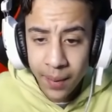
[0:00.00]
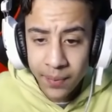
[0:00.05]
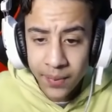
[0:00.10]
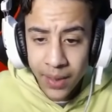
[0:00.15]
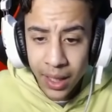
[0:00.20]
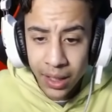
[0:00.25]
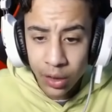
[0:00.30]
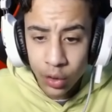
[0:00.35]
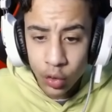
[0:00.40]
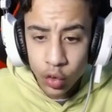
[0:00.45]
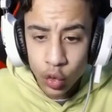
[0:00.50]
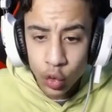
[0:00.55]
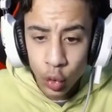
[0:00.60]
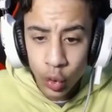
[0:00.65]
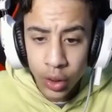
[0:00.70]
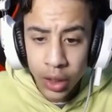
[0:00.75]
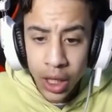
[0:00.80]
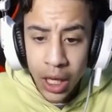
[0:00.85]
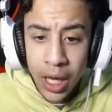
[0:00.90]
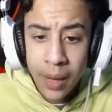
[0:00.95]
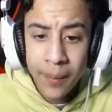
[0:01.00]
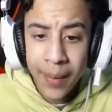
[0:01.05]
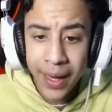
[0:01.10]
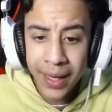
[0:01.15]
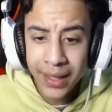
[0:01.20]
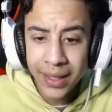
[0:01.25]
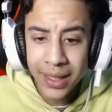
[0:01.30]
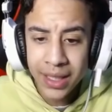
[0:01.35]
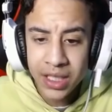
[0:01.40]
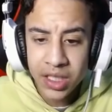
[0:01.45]
بتاعنا الاسطوري
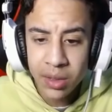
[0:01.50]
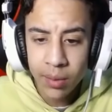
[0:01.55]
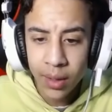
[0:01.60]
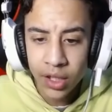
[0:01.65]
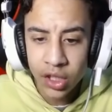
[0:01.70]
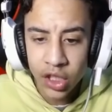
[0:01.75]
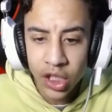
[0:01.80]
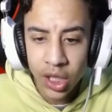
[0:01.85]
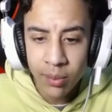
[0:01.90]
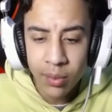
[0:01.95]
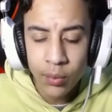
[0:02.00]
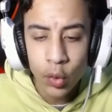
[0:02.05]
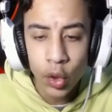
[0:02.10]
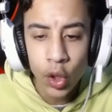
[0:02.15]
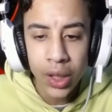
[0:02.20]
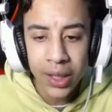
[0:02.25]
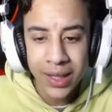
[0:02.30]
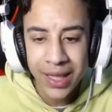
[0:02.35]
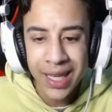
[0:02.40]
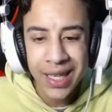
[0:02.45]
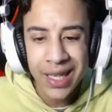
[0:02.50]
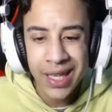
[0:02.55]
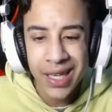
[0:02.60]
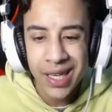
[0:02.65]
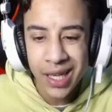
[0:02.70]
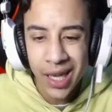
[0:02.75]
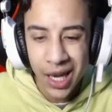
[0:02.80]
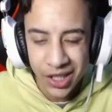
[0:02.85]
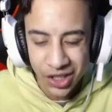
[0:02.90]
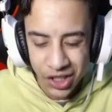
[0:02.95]
بعد كده يا شباب هنطلع ببلوك
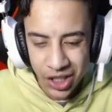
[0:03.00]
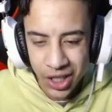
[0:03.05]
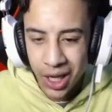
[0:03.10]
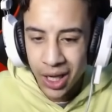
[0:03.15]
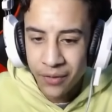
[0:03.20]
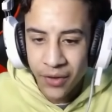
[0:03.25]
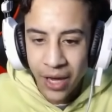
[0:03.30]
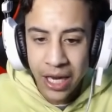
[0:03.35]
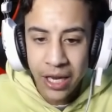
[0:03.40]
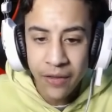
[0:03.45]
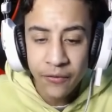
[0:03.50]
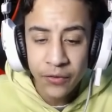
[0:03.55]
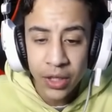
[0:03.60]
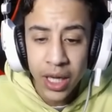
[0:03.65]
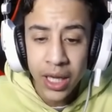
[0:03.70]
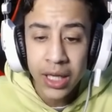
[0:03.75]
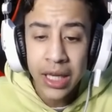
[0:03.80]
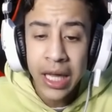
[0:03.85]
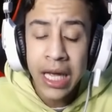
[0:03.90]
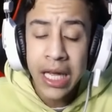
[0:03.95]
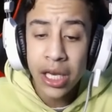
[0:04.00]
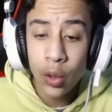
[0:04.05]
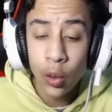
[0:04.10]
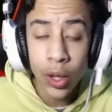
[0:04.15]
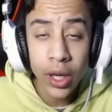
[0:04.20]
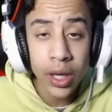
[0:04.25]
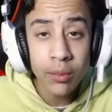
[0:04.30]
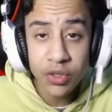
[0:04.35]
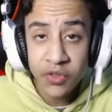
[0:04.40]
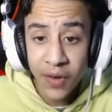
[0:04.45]
تاني عشان احنا في عالم فلات لو
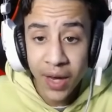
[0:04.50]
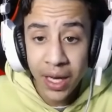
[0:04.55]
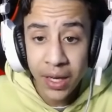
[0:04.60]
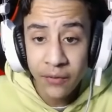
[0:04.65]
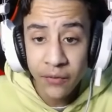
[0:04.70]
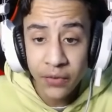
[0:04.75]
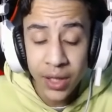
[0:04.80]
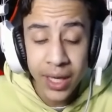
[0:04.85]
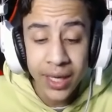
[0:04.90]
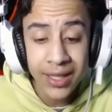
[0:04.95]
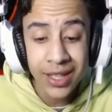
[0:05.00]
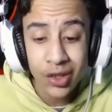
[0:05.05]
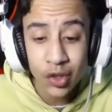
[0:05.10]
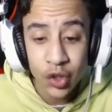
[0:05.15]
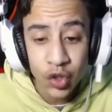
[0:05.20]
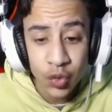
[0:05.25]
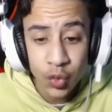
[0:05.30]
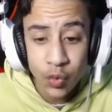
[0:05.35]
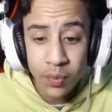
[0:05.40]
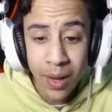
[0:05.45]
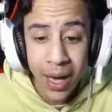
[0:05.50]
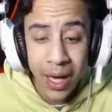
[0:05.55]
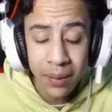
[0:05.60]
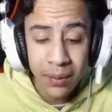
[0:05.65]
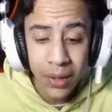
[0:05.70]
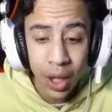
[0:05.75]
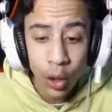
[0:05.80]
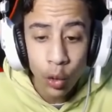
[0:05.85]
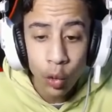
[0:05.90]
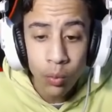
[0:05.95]
احنا مش في عالم فلات هتظبط معاك
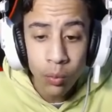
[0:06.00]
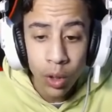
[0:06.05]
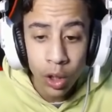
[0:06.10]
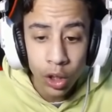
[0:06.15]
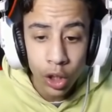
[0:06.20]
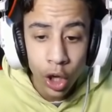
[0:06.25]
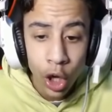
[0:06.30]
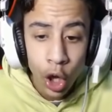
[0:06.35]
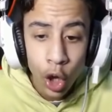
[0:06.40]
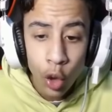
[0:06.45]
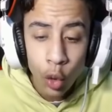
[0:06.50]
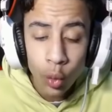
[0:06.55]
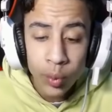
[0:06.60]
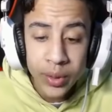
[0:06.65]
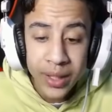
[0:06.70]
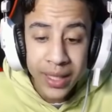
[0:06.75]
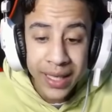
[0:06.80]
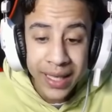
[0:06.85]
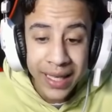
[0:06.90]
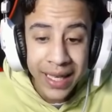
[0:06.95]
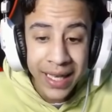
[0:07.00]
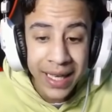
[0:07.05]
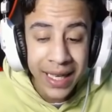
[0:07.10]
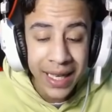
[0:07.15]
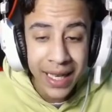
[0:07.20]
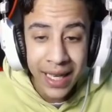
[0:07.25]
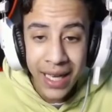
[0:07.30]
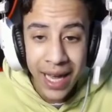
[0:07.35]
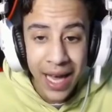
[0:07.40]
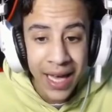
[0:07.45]
من اول مره ومن
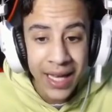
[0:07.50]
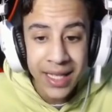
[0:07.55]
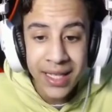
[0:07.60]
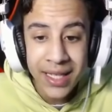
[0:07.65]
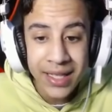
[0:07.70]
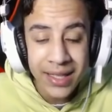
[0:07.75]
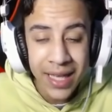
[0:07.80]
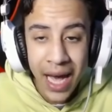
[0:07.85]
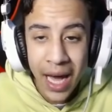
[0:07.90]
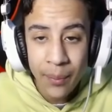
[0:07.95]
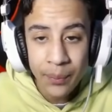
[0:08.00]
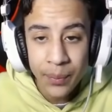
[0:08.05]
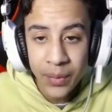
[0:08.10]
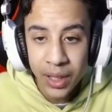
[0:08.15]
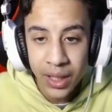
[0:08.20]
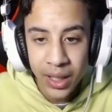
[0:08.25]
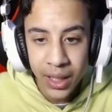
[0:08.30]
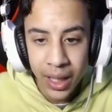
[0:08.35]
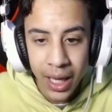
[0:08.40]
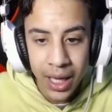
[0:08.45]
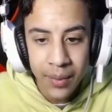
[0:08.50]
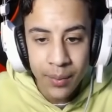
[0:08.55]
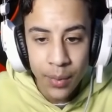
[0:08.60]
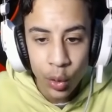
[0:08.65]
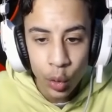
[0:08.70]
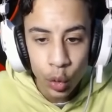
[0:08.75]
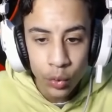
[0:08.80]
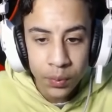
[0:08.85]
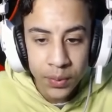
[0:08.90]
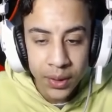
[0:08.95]
غير اي تعب من غير اي
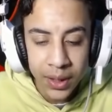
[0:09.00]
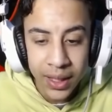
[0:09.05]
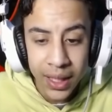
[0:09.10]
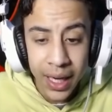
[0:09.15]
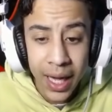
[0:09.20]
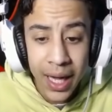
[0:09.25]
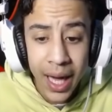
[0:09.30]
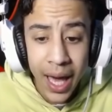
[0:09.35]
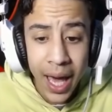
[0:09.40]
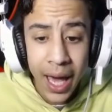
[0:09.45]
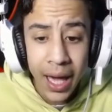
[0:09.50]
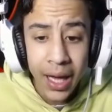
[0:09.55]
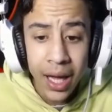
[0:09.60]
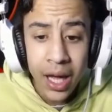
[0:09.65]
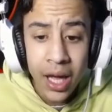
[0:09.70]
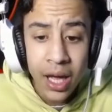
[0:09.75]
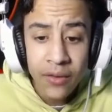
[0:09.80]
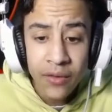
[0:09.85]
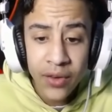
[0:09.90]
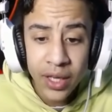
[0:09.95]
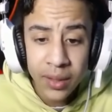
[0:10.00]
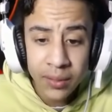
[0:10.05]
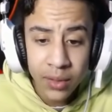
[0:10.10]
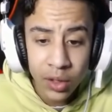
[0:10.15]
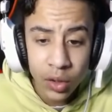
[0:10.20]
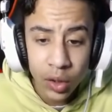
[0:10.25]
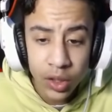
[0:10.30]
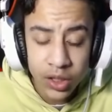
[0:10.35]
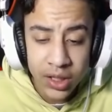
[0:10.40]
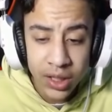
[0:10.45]
مجهود من غير اي حاجه فهنبدا
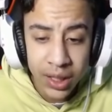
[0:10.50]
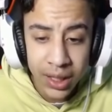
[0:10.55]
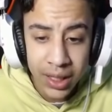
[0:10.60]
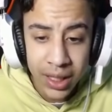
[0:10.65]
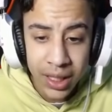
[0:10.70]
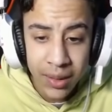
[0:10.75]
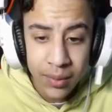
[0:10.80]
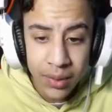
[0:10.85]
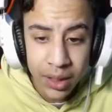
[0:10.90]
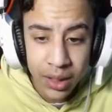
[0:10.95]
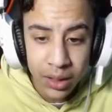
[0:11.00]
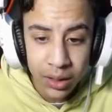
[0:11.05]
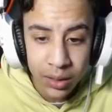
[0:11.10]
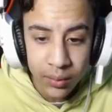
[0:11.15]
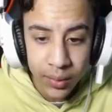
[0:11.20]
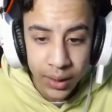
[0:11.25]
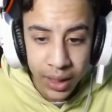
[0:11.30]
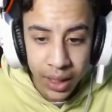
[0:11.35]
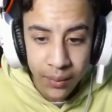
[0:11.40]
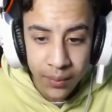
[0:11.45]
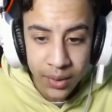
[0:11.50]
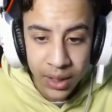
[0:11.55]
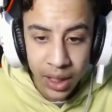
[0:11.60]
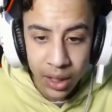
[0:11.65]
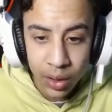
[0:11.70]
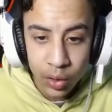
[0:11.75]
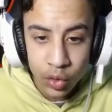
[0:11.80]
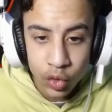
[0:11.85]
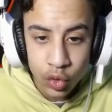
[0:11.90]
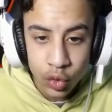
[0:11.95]
دلوقتي ان احنا نعمل المكان
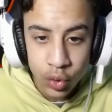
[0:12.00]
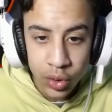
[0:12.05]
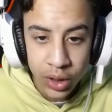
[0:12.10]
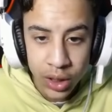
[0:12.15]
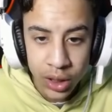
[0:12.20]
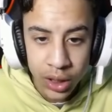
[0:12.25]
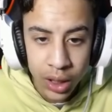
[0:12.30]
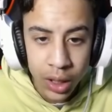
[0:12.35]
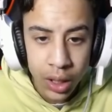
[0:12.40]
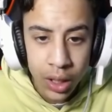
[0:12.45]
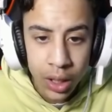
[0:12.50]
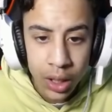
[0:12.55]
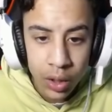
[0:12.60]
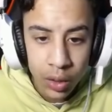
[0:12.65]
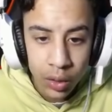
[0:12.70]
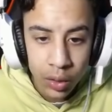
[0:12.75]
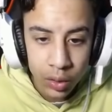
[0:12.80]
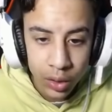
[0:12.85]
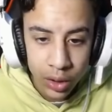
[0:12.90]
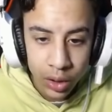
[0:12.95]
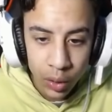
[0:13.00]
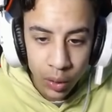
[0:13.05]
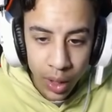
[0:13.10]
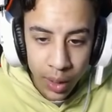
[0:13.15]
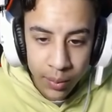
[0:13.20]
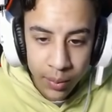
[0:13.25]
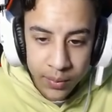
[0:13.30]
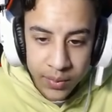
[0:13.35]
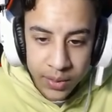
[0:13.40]
بتاعنا الاسطوري كده اوكي هو حمام